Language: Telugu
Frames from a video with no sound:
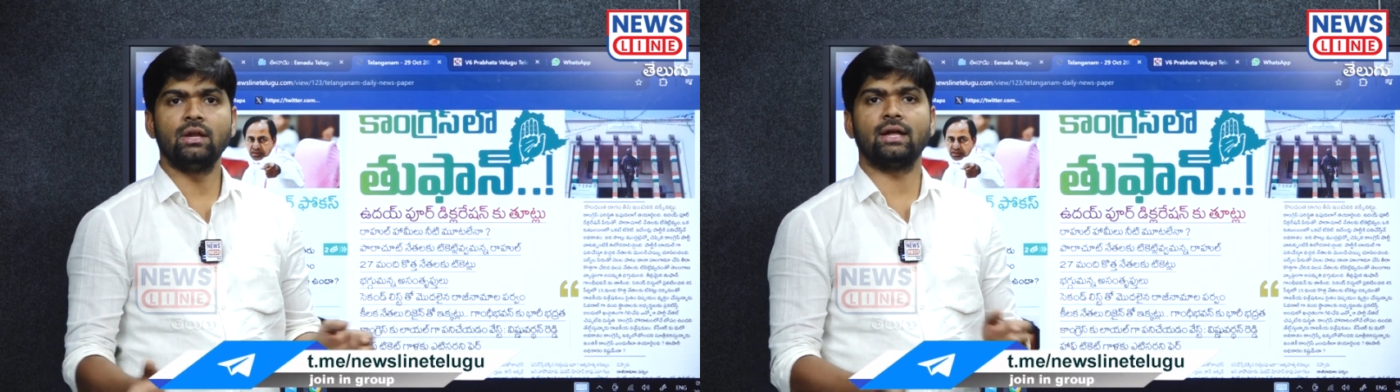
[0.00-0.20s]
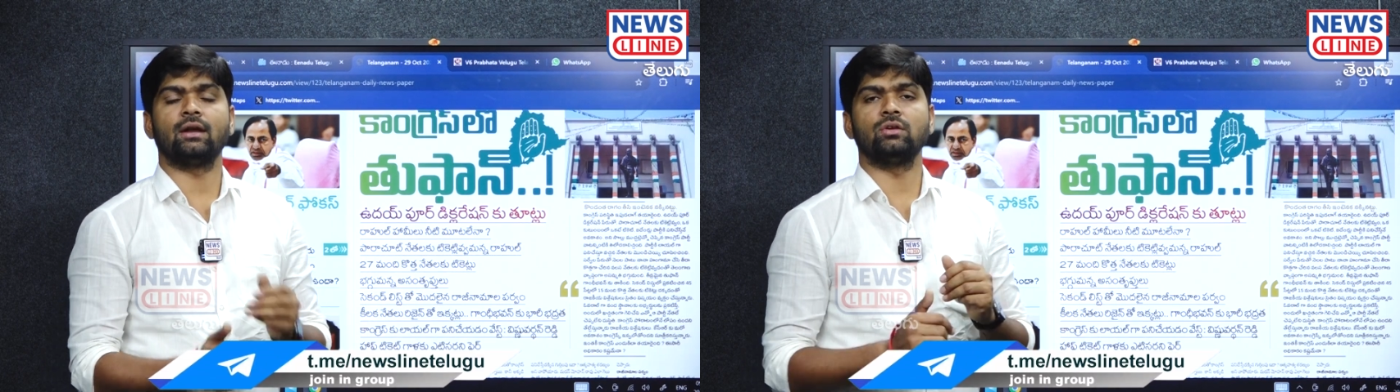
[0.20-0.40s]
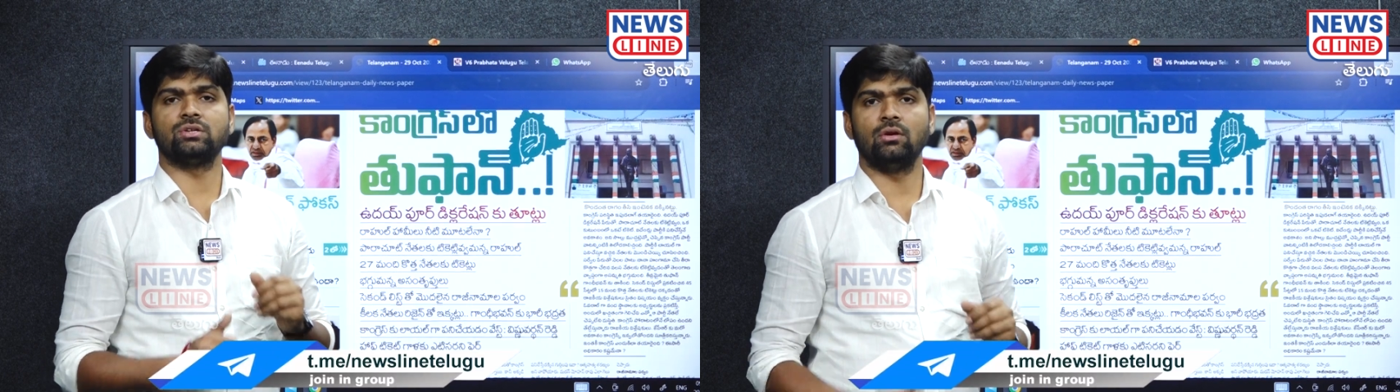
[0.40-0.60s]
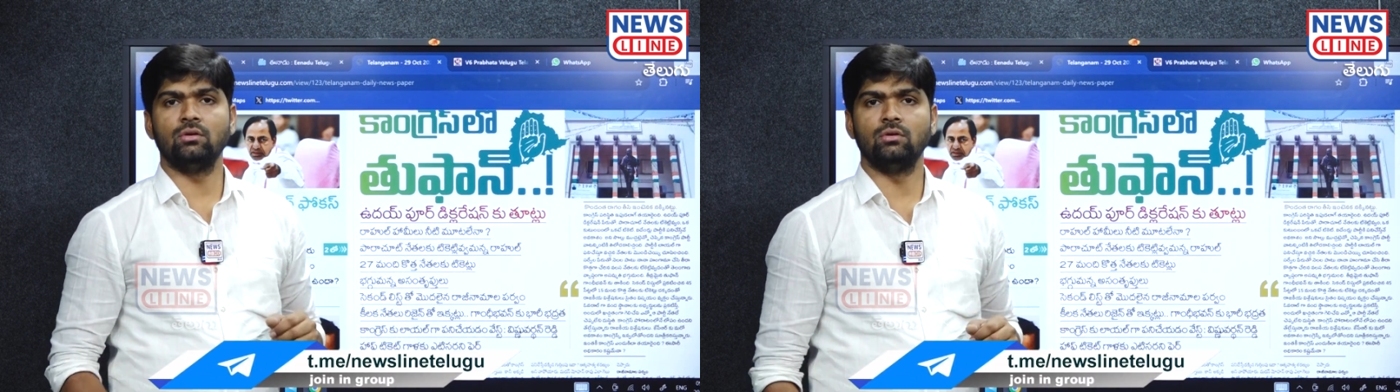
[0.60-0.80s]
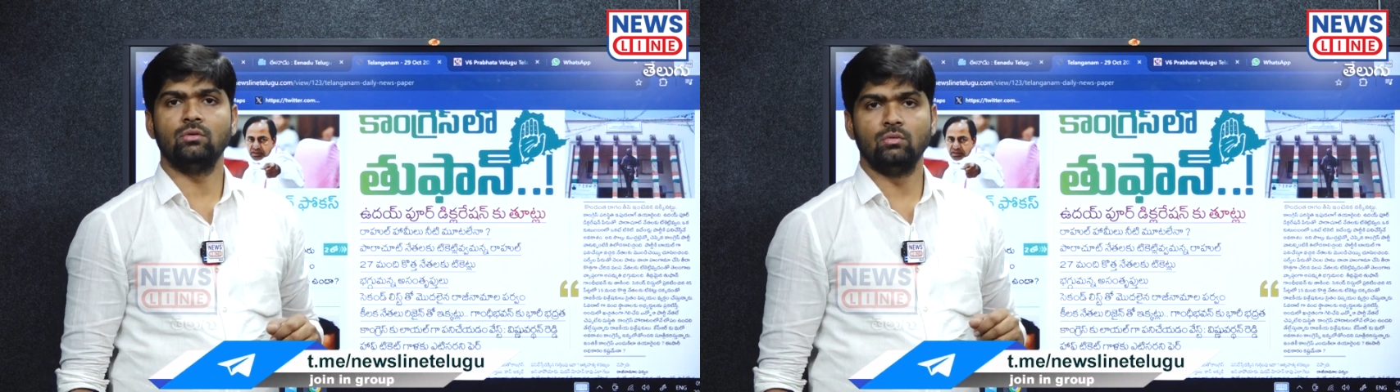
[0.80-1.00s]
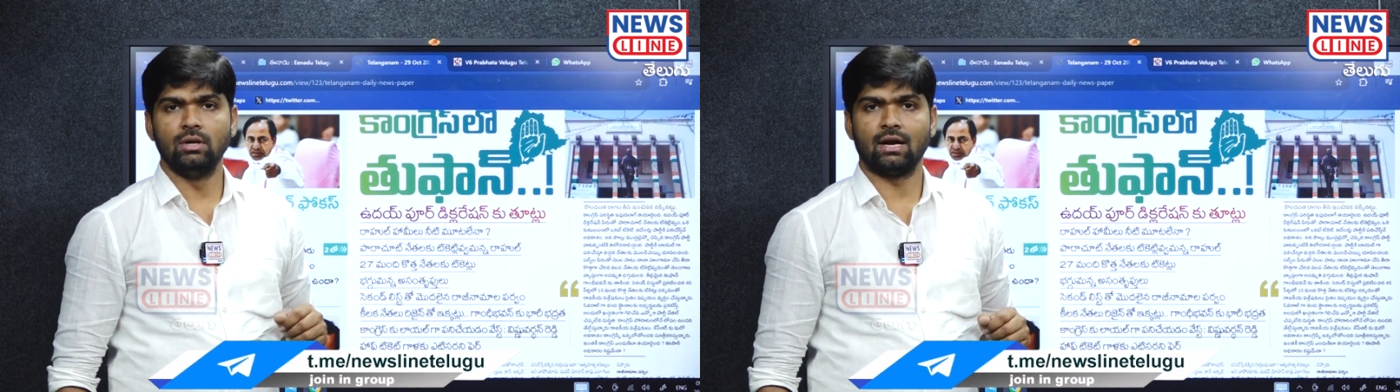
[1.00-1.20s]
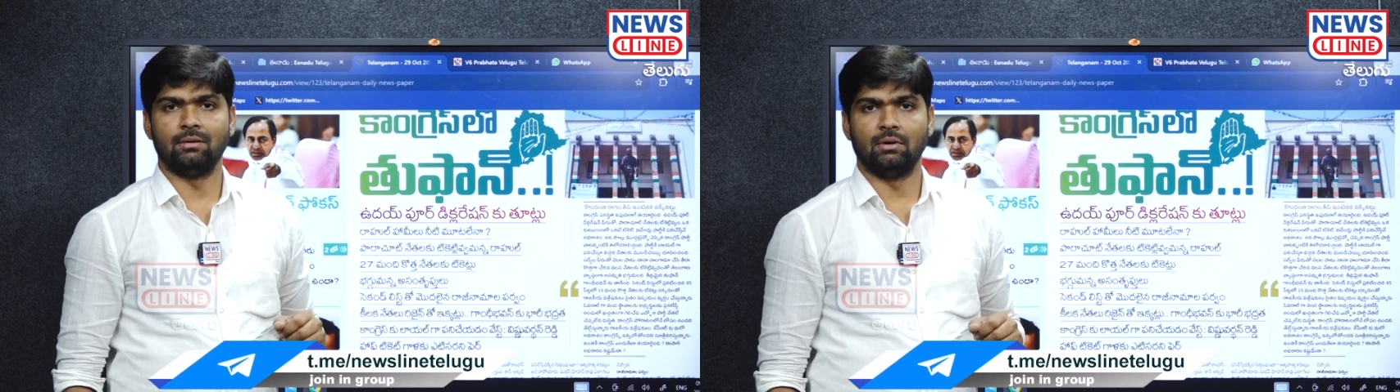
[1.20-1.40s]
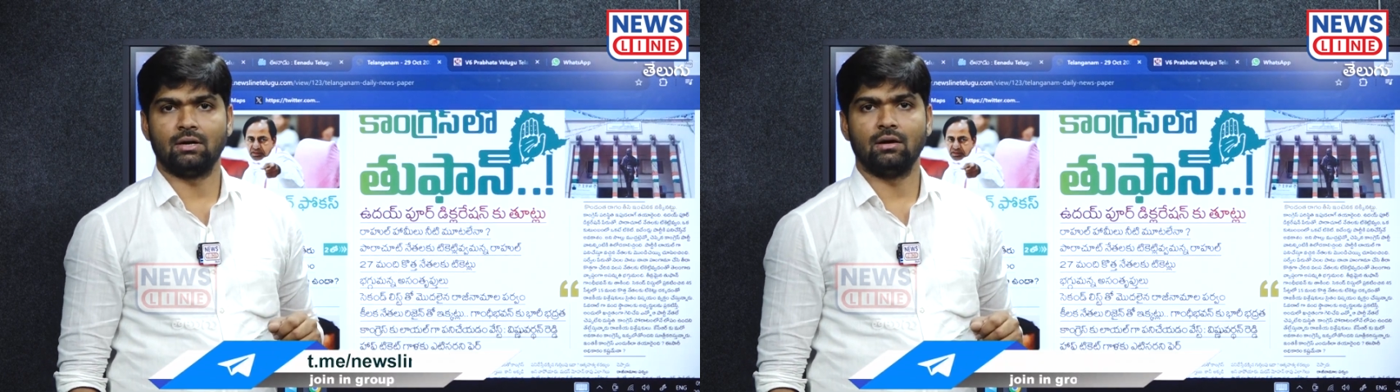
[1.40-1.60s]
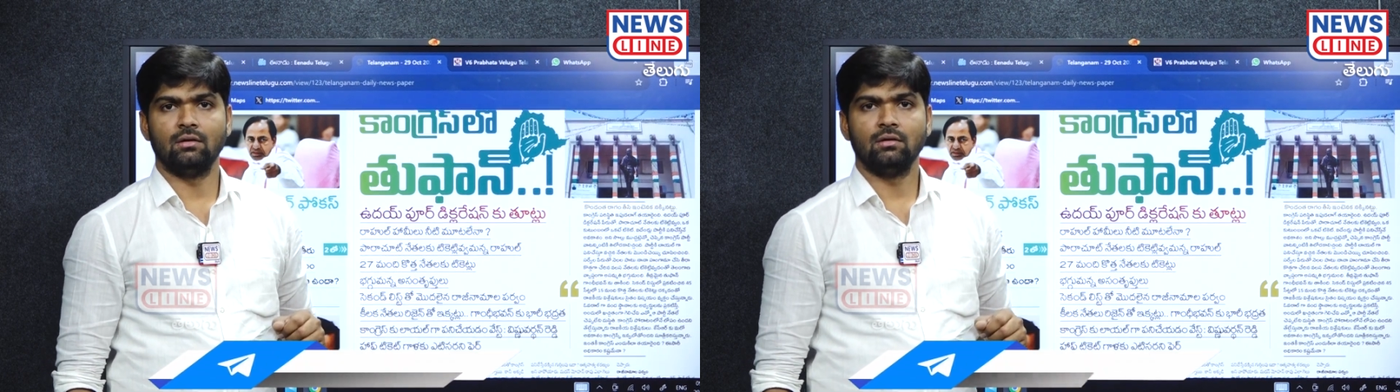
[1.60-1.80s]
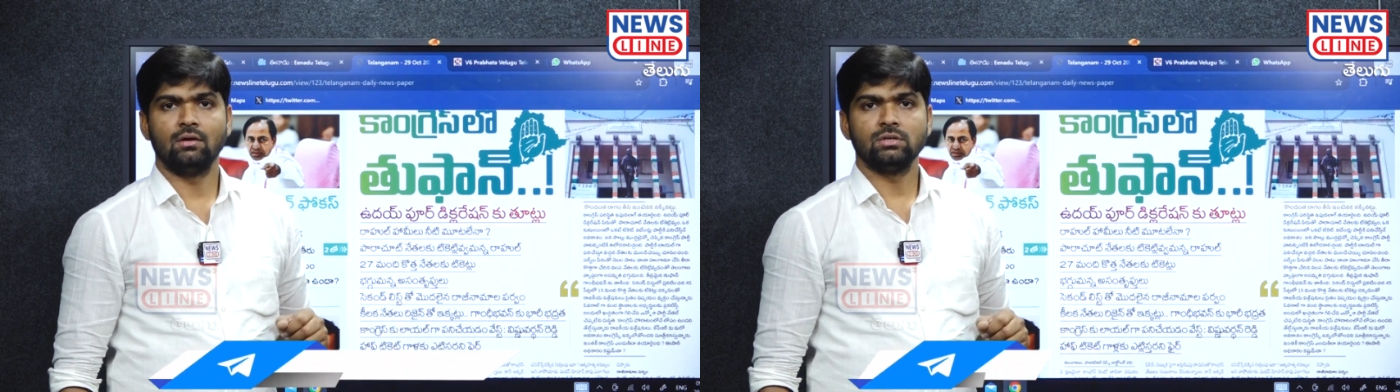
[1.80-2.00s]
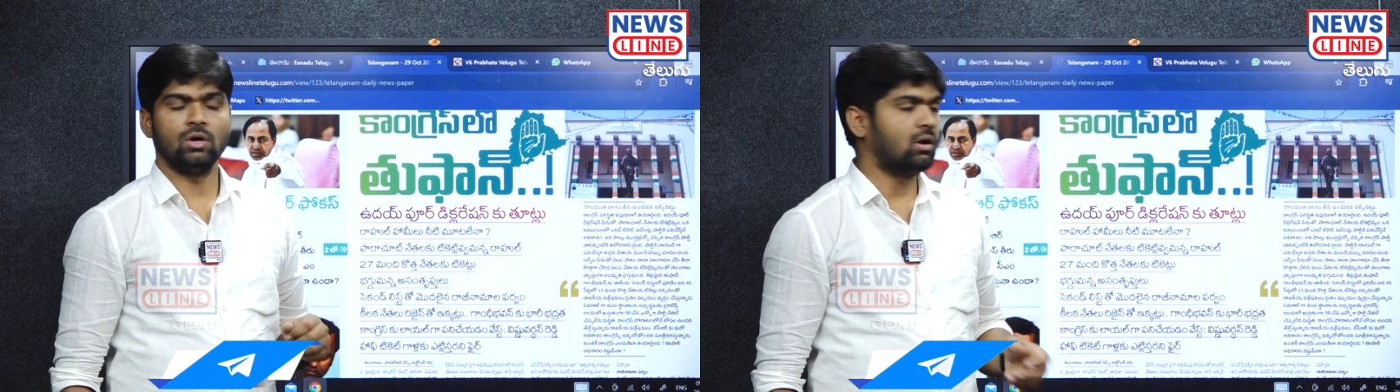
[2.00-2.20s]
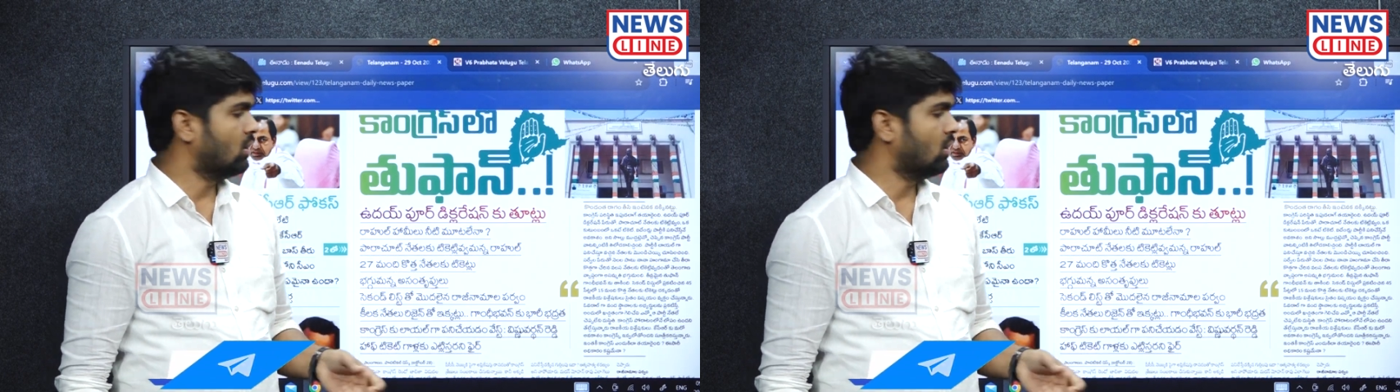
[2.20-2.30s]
టికెట్లు వచ్చిన వాళ్ళు ఉన్నారనమాట సో